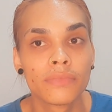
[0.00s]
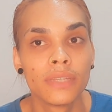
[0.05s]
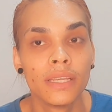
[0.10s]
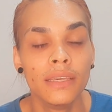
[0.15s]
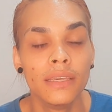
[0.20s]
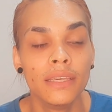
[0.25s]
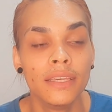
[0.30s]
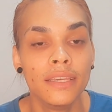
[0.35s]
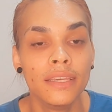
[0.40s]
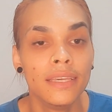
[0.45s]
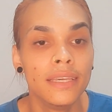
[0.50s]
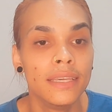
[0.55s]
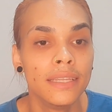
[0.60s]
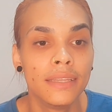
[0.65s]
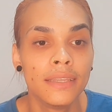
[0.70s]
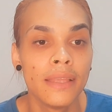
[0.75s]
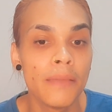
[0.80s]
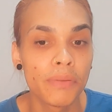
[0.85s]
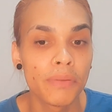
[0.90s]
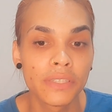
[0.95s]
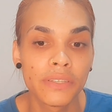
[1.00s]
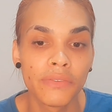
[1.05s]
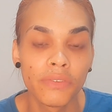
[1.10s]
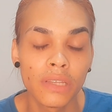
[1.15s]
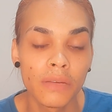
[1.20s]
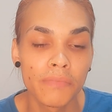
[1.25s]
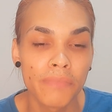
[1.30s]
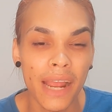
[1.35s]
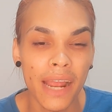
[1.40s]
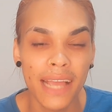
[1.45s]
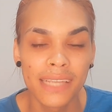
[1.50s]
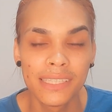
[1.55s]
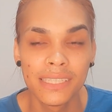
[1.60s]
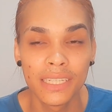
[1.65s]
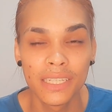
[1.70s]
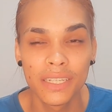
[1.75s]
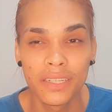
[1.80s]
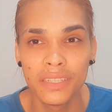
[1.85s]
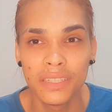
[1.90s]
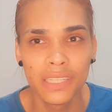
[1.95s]
E depois que voltamos pra casa,
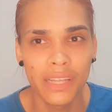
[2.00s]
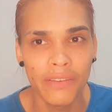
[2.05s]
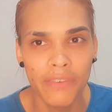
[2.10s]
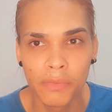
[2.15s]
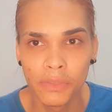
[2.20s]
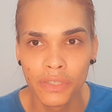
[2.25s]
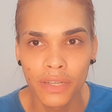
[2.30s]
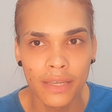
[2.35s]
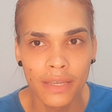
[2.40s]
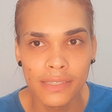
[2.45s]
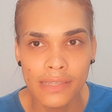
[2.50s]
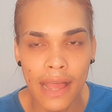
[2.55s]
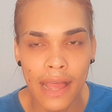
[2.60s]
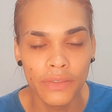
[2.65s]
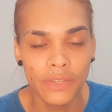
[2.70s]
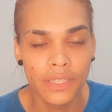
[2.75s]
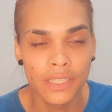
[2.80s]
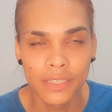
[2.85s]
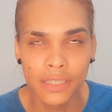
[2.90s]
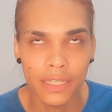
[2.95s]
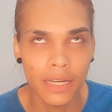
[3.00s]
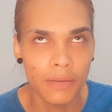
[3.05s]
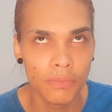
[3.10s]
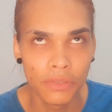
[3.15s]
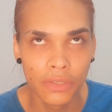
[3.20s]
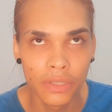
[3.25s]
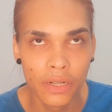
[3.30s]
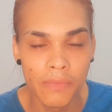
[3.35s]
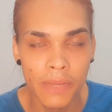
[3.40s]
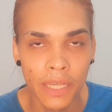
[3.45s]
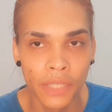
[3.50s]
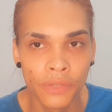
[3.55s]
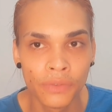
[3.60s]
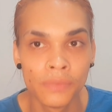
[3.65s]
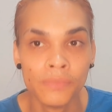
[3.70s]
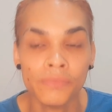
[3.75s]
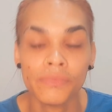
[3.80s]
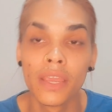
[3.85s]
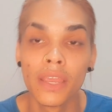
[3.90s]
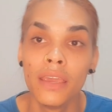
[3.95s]
gente, a gente tava muito cansado, a gente acabou dormindo.
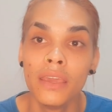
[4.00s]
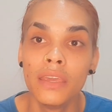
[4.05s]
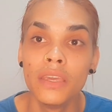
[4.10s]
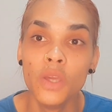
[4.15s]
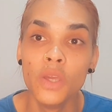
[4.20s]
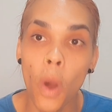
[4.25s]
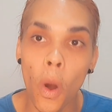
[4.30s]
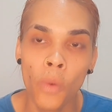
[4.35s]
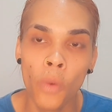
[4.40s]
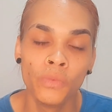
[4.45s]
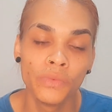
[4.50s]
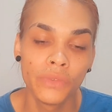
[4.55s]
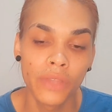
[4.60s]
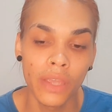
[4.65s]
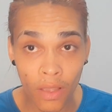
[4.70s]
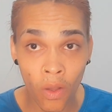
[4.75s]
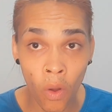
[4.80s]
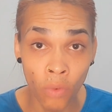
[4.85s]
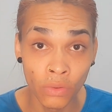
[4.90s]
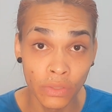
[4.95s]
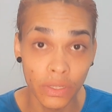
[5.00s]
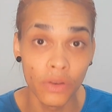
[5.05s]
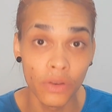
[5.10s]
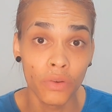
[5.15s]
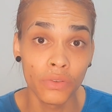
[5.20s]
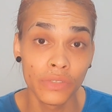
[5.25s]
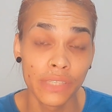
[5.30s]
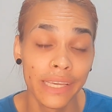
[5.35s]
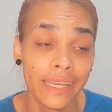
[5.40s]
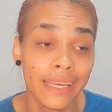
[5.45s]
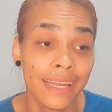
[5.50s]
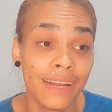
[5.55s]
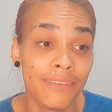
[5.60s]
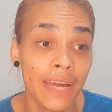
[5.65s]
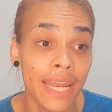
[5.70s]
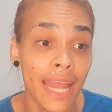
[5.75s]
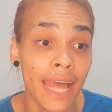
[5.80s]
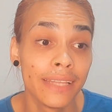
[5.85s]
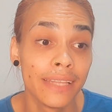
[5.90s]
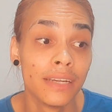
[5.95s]
E ontem, ontem eu não consegui
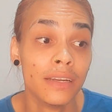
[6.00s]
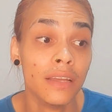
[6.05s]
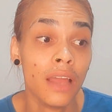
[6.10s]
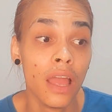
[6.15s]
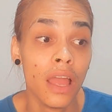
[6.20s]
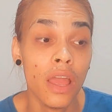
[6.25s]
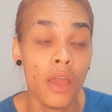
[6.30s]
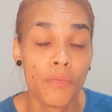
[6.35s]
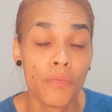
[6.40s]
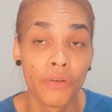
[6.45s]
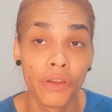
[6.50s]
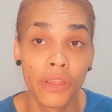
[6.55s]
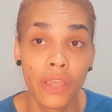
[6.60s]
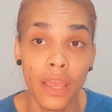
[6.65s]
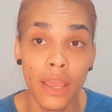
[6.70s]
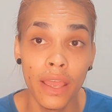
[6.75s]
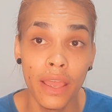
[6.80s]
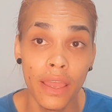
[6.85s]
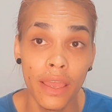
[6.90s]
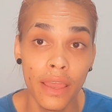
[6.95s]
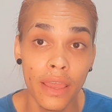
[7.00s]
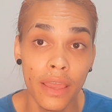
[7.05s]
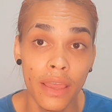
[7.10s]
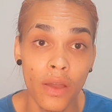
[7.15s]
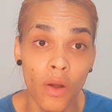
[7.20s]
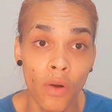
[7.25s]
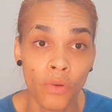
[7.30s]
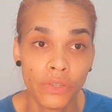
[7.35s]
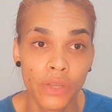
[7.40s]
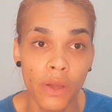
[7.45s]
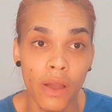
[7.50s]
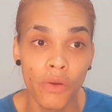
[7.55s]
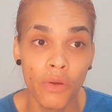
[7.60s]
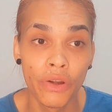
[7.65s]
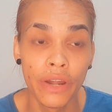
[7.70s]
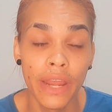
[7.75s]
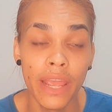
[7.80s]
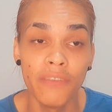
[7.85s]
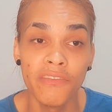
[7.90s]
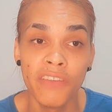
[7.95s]
gravar nada. Porque ontem eu
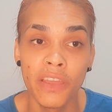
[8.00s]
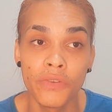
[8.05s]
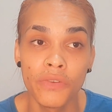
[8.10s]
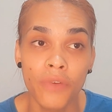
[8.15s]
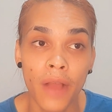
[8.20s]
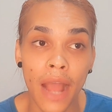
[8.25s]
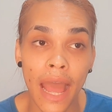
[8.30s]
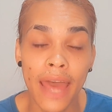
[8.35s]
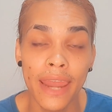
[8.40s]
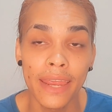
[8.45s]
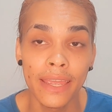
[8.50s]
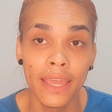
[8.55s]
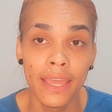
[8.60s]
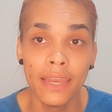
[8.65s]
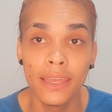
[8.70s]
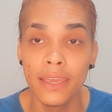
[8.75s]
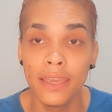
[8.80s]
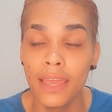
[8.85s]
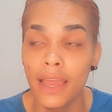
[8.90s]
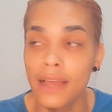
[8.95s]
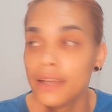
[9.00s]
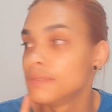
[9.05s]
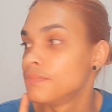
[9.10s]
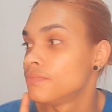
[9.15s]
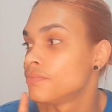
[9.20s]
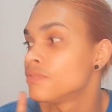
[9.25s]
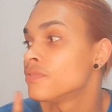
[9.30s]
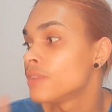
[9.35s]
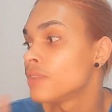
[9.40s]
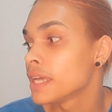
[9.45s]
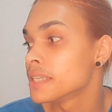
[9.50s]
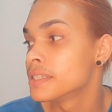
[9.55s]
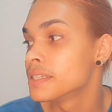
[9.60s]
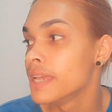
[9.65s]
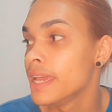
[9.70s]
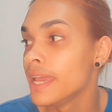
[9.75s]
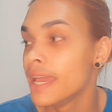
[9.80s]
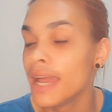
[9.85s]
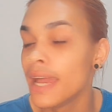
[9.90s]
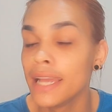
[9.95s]
acordei e vem um cara que ele ia
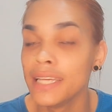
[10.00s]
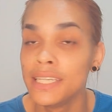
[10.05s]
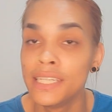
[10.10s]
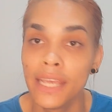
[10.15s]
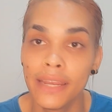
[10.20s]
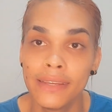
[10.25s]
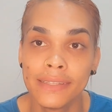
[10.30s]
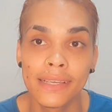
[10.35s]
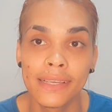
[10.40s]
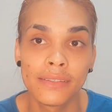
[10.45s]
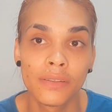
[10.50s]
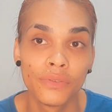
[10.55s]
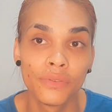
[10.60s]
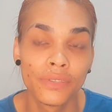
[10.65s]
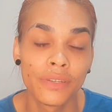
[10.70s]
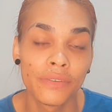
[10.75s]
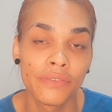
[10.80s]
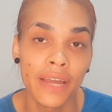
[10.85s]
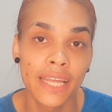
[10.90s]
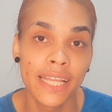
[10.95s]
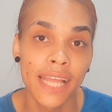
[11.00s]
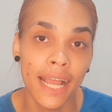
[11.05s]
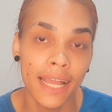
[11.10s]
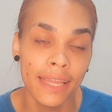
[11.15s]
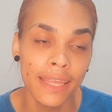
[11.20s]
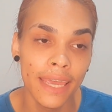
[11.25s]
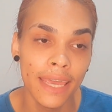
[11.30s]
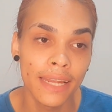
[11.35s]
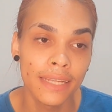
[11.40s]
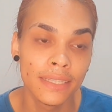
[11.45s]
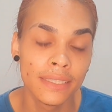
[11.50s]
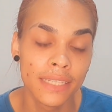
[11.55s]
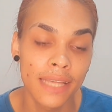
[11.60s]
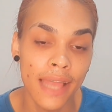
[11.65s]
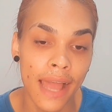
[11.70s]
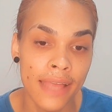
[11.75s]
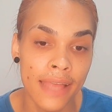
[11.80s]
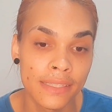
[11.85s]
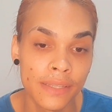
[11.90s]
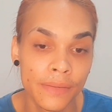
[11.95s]
fazer a higienização do sofá e da cadeira de
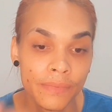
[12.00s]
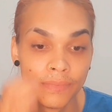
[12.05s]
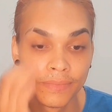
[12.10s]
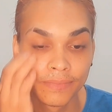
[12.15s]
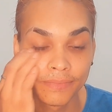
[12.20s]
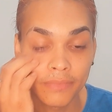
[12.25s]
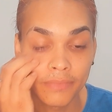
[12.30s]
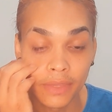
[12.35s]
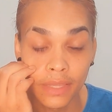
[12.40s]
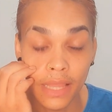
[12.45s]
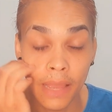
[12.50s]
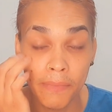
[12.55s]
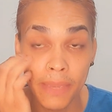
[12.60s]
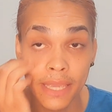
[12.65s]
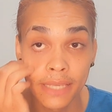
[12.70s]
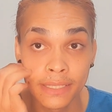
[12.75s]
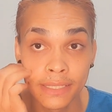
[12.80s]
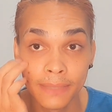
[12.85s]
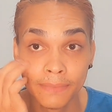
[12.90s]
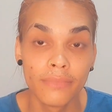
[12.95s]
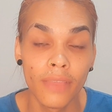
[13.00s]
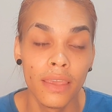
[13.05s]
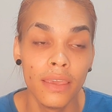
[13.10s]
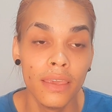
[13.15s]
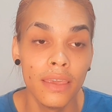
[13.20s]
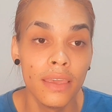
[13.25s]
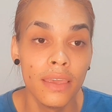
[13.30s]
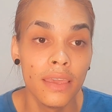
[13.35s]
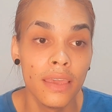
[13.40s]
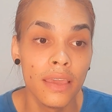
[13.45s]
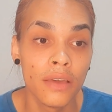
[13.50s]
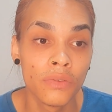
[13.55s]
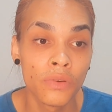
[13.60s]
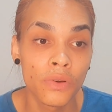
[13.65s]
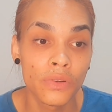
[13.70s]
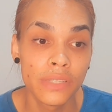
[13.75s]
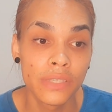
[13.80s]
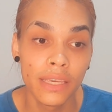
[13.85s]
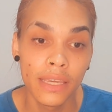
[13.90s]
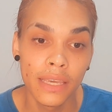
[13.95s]
casa da mesa. E eu não
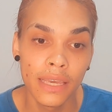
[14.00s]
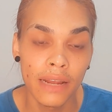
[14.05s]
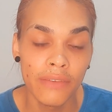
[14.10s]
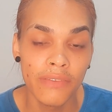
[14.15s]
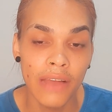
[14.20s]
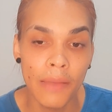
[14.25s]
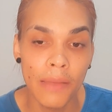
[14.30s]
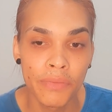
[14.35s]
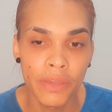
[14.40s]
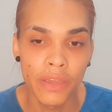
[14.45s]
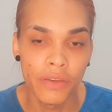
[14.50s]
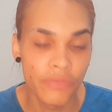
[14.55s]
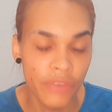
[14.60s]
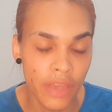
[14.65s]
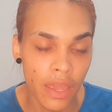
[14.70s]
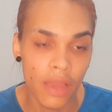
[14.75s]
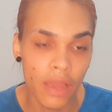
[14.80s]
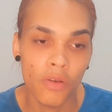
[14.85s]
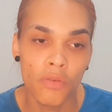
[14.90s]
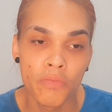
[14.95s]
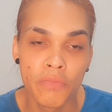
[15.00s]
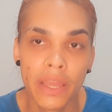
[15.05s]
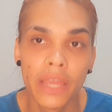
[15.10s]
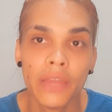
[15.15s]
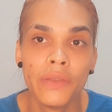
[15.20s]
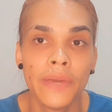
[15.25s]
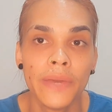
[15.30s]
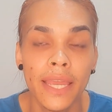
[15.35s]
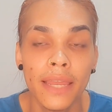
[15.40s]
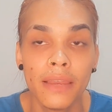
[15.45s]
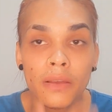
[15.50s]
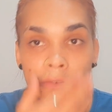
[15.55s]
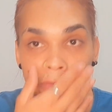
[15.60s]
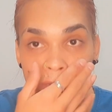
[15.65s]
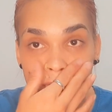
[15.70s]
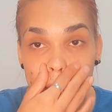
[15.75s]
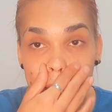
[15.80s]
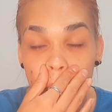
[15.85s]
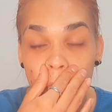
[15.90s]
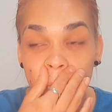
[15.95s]
consegui gravar, porque eu fiquei acompanhando ele,
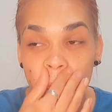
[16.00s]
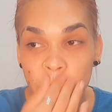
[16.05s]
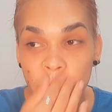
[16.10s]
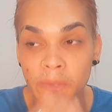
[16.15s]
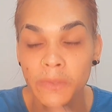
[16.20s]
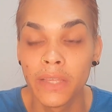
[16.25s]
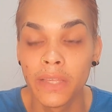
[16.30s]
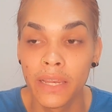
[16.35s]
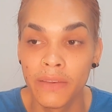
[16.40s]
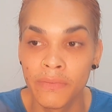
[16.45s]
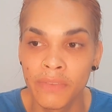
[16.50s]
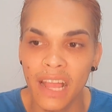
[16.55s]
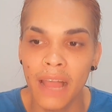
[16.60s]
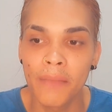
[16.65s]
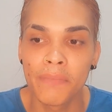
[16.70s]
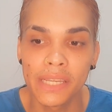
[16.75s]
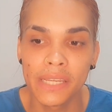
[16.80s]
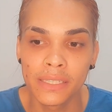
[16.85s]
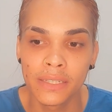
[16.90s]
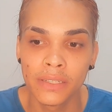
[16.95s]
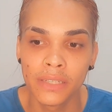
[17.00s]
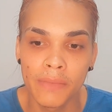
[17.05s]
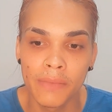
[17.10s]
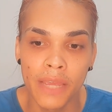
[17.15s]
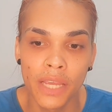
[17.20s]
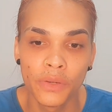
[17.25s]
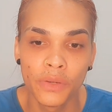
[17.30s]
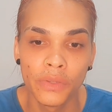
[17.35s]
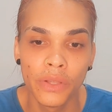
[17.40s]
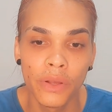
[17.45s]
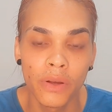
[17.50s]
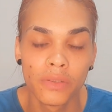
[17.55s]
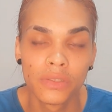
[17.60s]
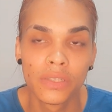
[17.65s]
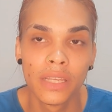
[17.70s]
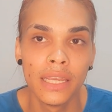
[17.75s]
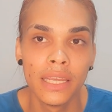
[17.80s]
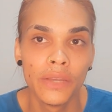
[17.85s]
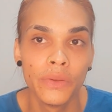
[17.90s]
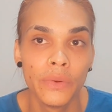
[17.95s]
conversando tudo, ele tava precisando da minha ajuda, eu
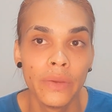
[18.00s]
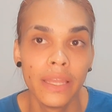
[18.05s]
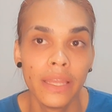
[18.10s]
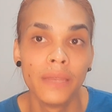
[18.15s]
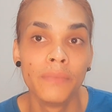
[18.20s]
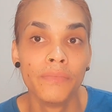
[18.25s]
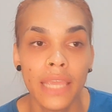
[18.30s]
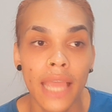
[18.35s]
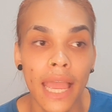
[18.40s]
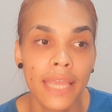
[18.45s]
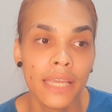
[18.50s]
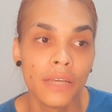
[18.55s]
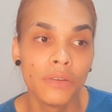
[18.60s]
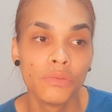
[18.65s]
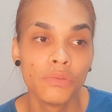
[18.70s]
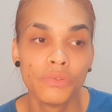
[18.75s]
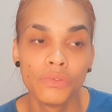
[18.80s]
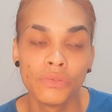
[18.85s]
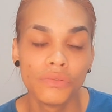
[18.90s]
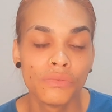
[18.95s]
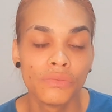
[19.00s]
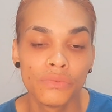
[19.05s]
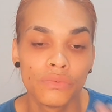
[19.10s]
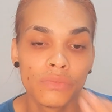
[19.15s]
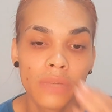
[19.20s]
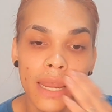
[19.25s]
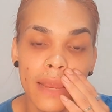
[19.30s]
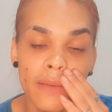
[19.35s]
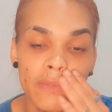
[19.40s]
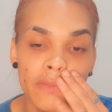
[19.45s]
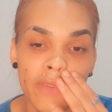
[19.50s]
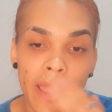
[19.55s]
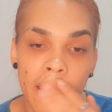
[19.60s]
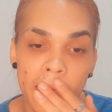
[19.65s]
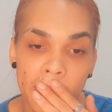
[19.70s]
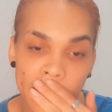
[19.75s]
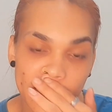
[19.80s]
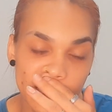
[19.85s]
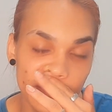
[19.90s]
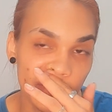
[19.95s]
auxiliando ele. E aí eu não gravei,
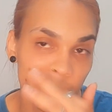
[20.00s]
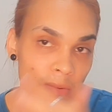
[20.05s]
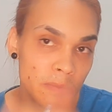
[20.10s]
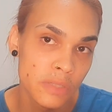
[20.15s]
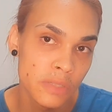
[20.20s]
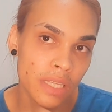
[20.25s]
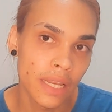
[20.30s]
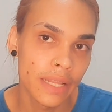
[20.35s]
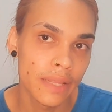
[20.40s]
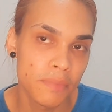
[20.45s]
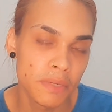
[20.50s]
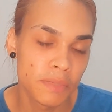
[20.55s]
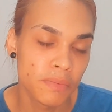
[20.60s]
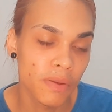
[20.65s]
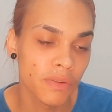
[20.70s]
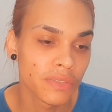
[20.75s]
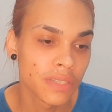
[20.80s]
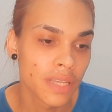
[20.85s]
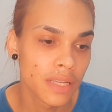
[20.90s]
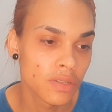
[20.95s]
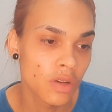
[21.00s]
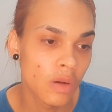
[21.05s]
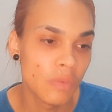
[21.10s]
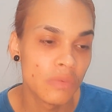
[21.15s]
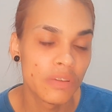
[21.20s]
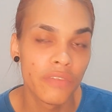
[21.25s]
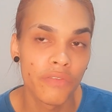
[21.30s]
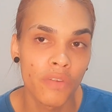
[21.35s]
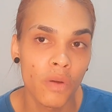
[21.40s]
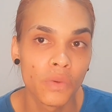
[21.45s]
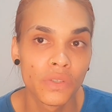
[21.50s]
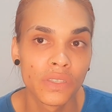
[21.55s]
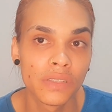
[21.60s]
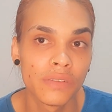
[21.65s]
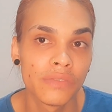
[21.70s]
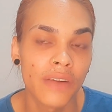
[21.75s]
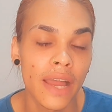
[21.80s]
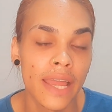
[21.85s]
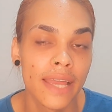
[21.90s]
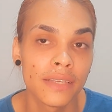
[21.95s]
mas eu vou mostrar depois pra vocês como que ficou o
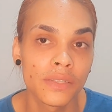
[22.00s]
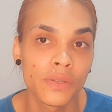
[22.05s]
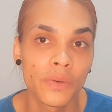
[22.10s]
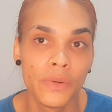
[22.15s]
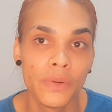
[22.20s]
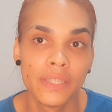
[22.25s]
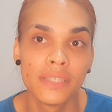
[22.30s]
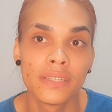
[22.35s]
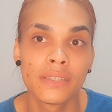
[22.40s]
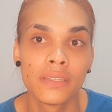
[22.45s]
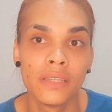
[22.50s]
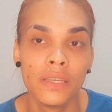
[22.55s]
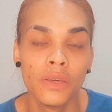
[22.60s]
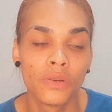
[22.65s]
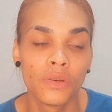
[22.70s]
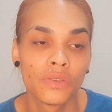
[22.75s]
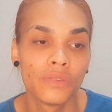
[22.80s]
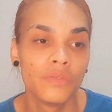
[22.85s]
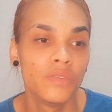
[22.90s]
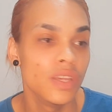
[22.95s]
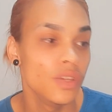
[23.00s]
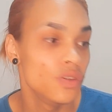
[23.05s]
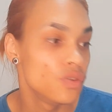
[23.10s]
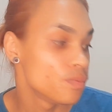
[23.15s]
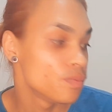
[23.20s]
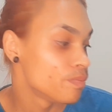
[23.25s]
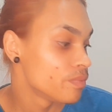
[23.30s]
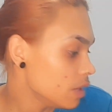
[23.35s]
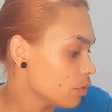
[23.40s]
sofá e as coisas em outro vídeo.